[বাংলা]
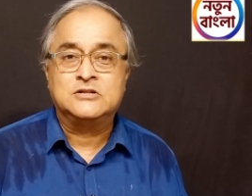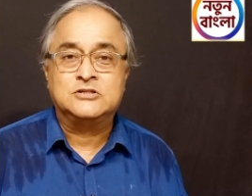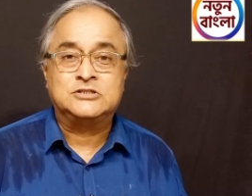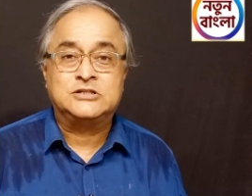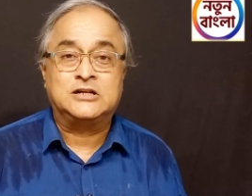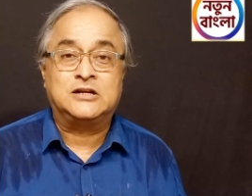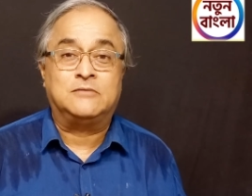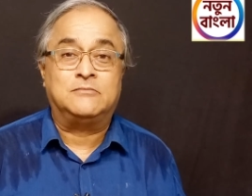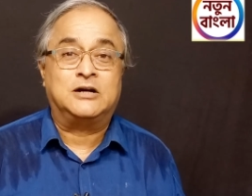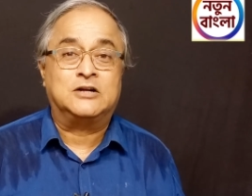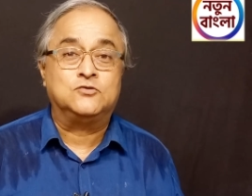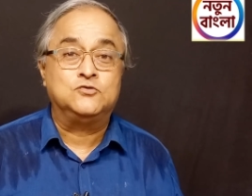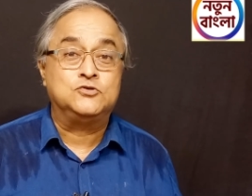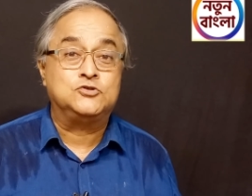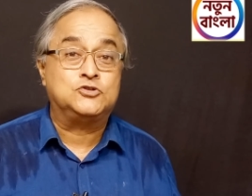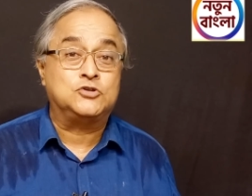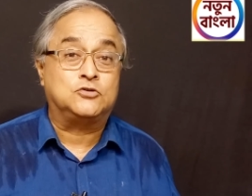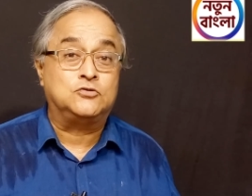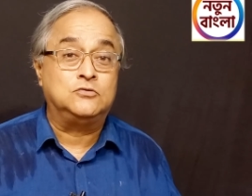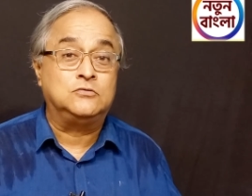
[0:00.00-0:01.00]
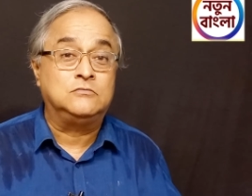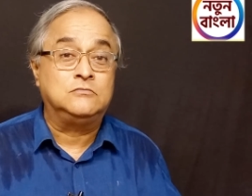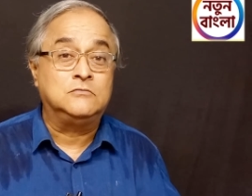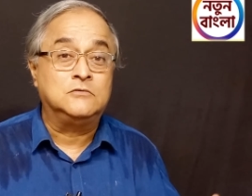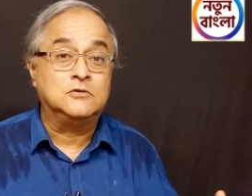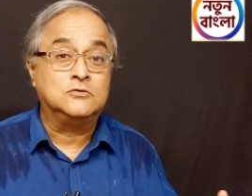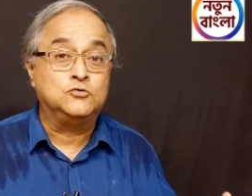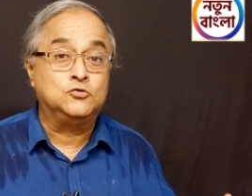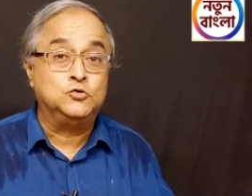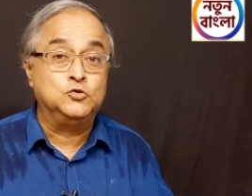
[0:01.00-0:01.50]
সেটা মানুষ যখন
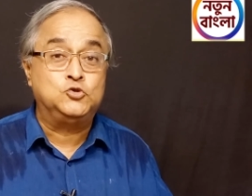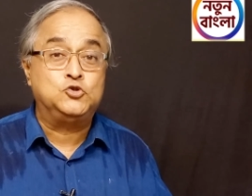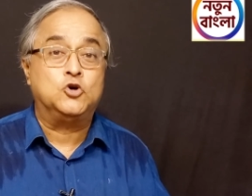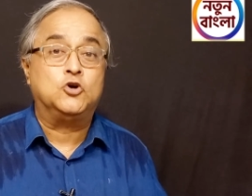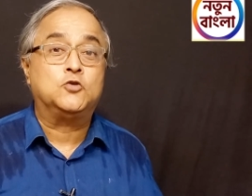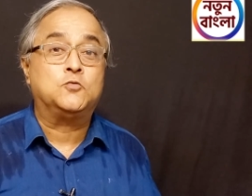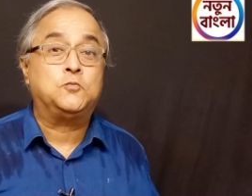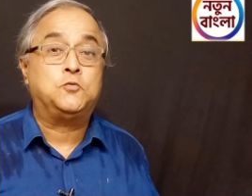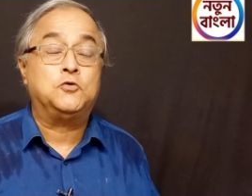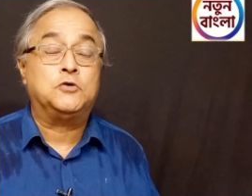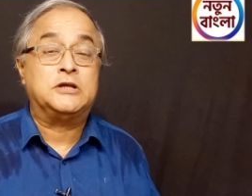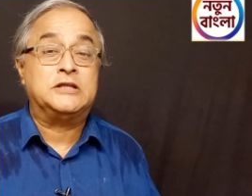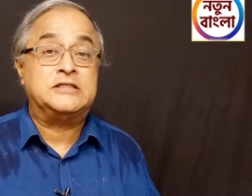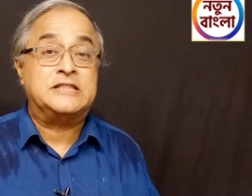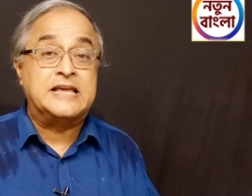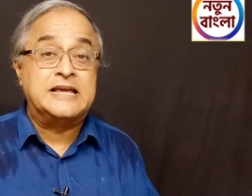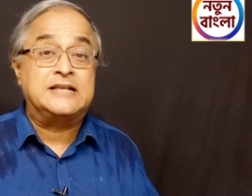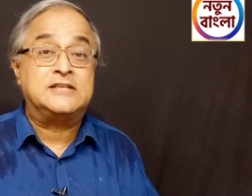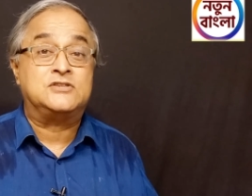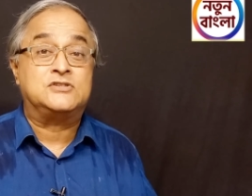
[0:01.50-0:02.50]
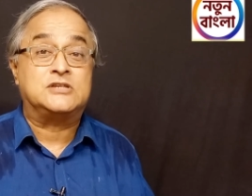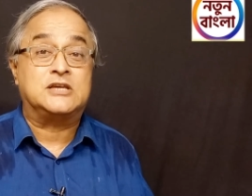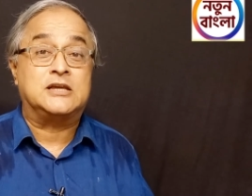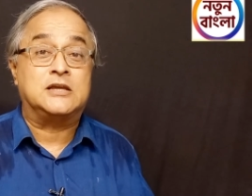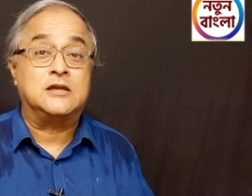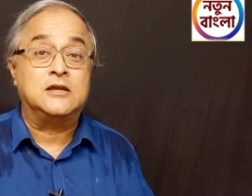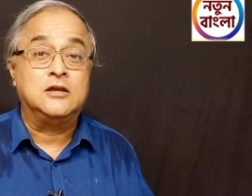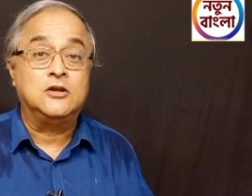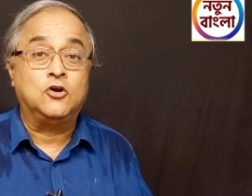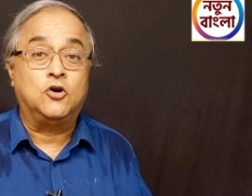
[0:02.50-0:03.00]
দুচোখ পড়ে দেখছে
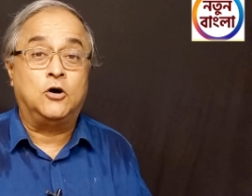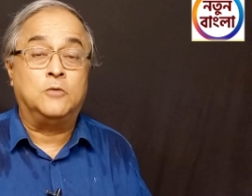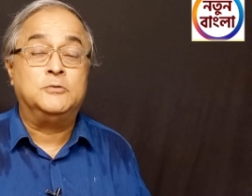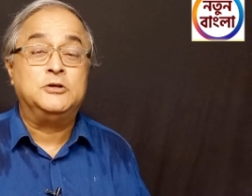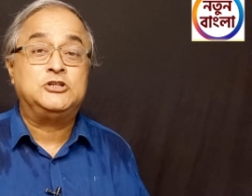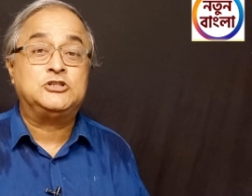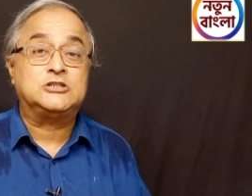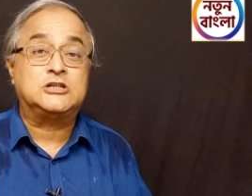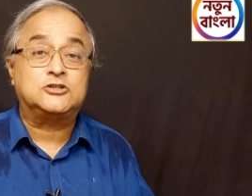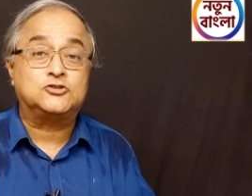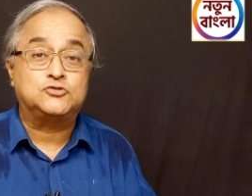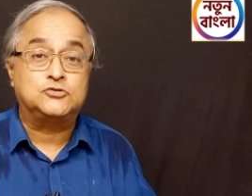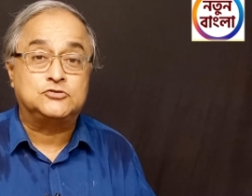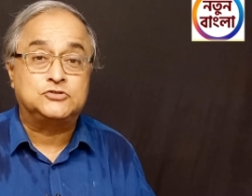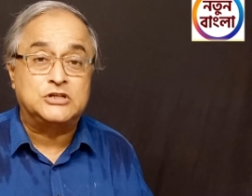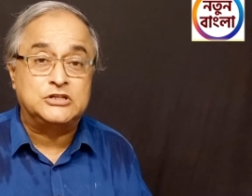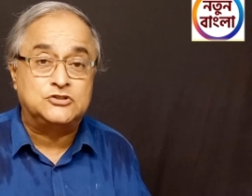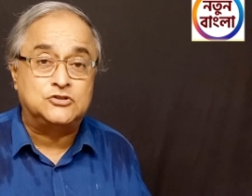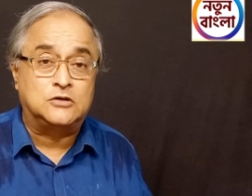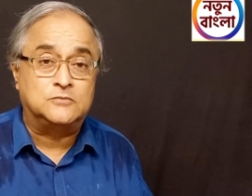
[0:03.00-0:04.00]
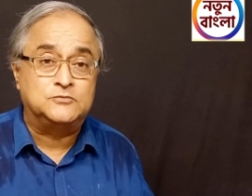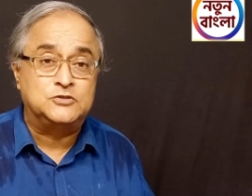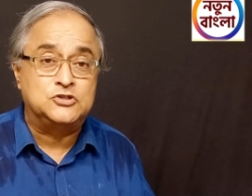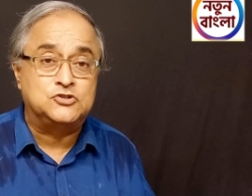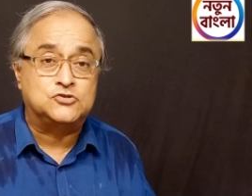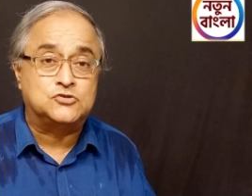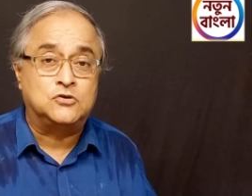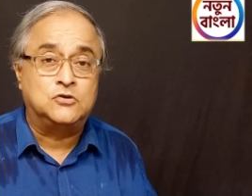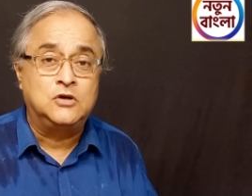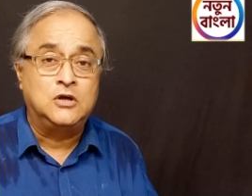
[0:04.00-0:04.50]
অবিশ্বাস্য সেই সব
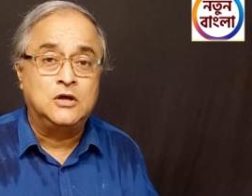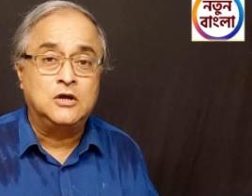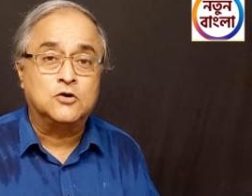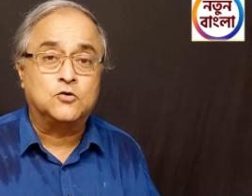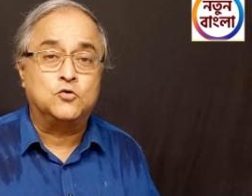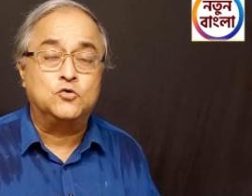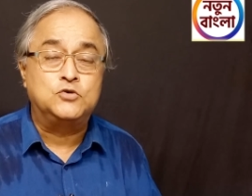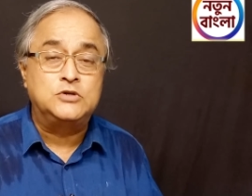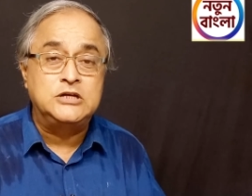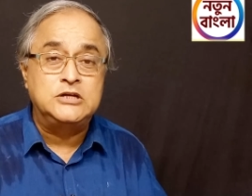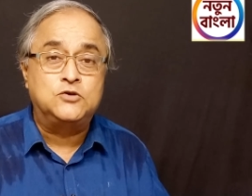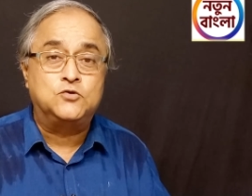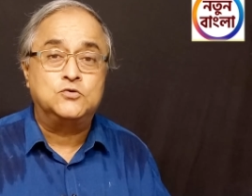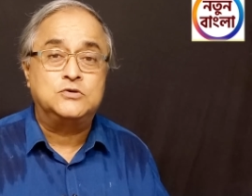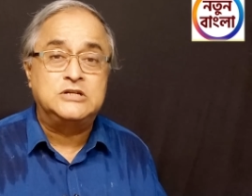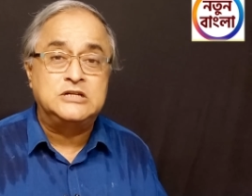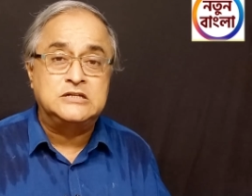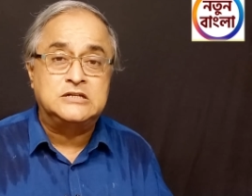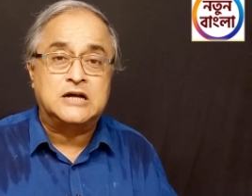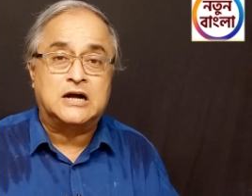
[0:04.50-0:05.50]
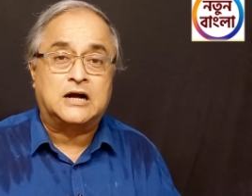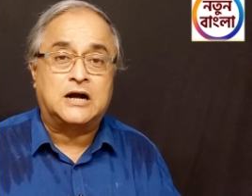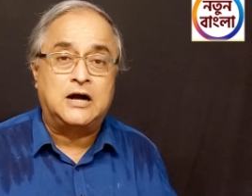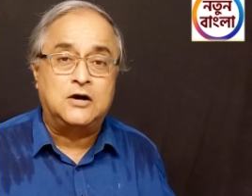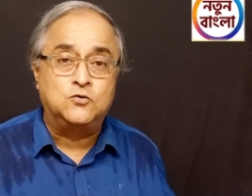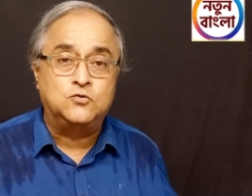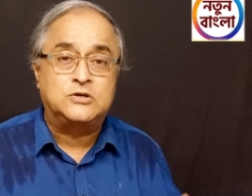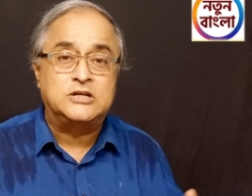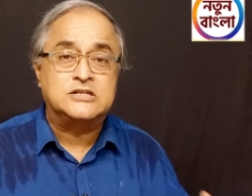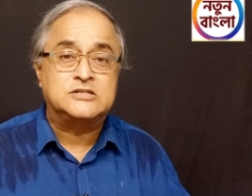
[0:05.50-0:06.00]
দৃশ্য কোটি কোটি টাকা
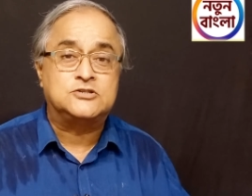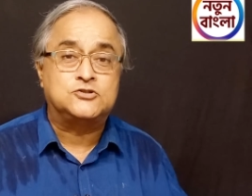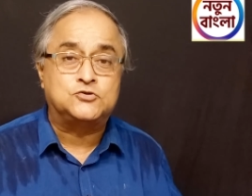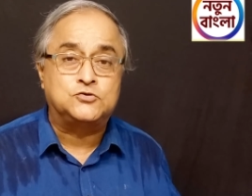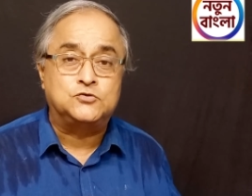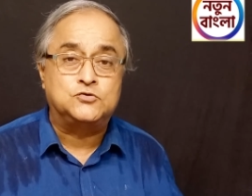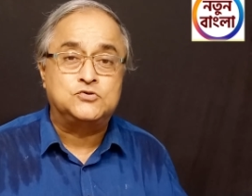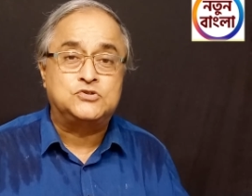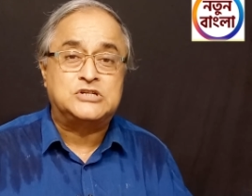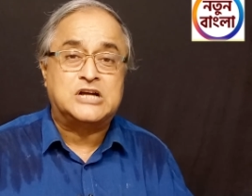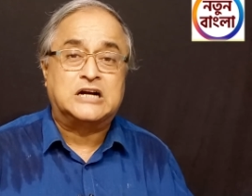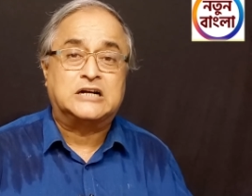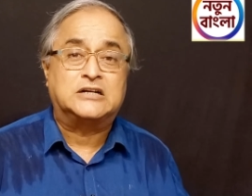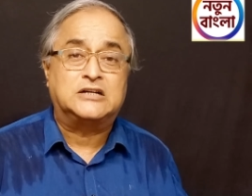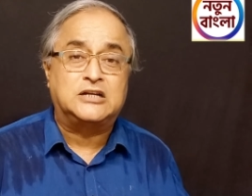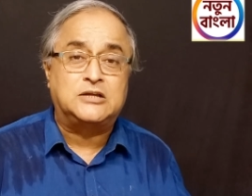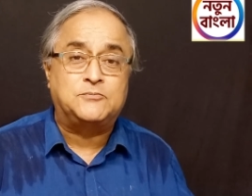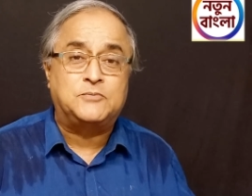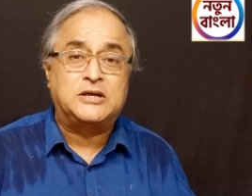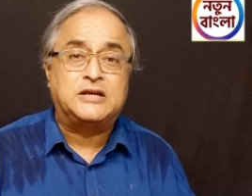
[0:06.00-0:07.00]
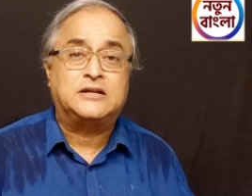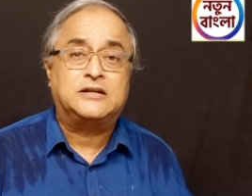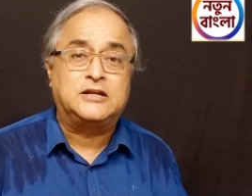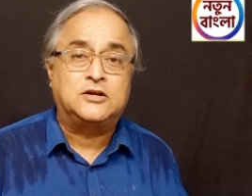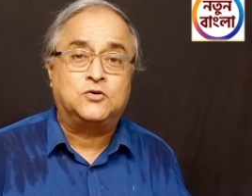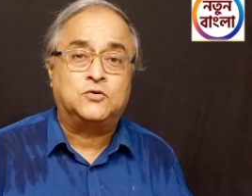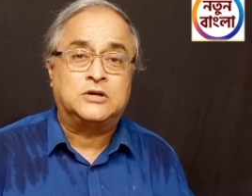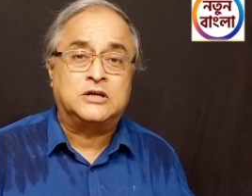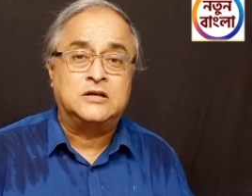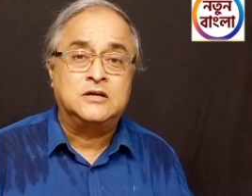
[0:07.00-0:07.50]
উঠেছে শুধু চাকরি বিক্রি
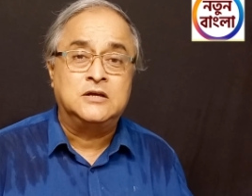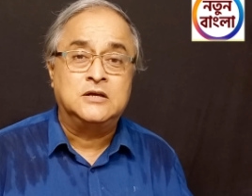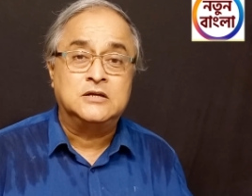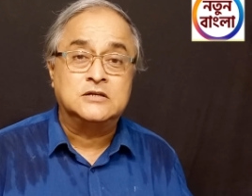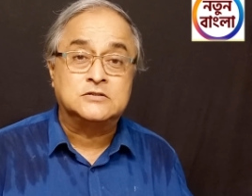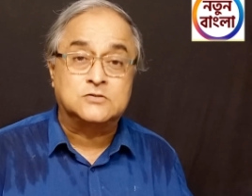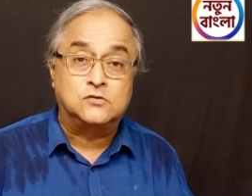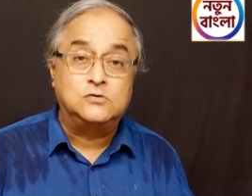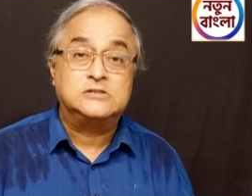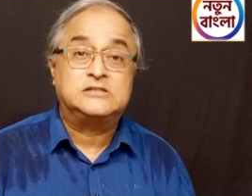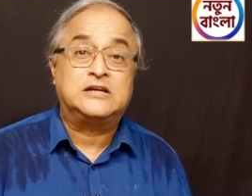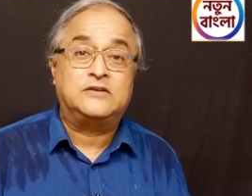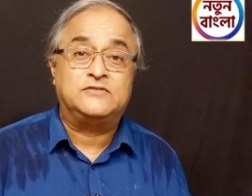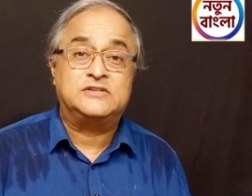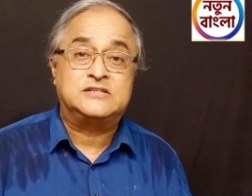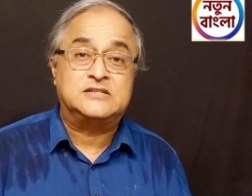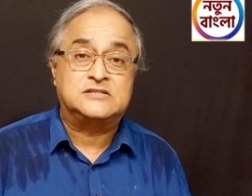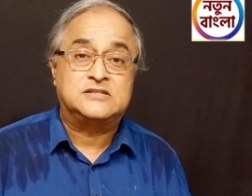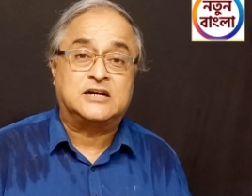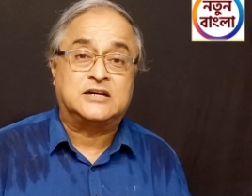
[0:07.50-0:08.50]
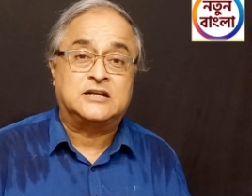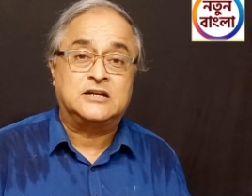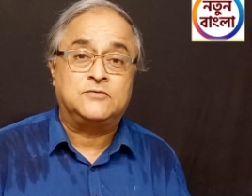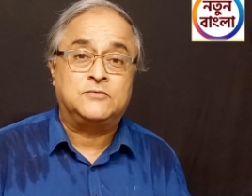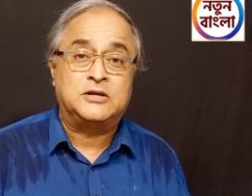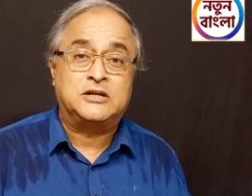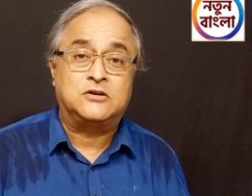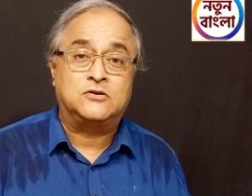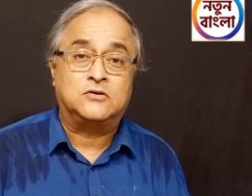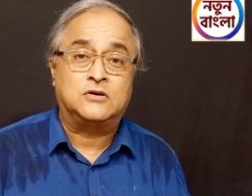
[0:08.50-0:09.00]
করে স্কুল সার্ভিসে চাকরি
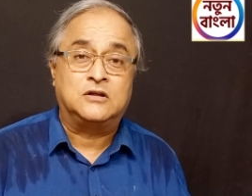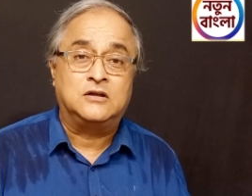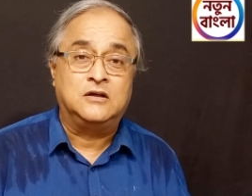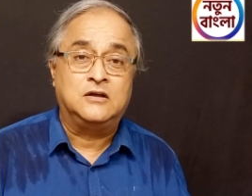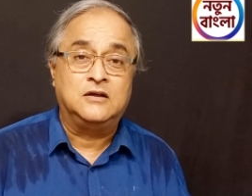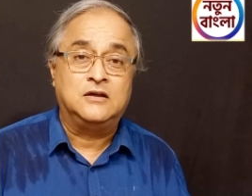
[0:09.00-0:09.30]
বিক্রি করে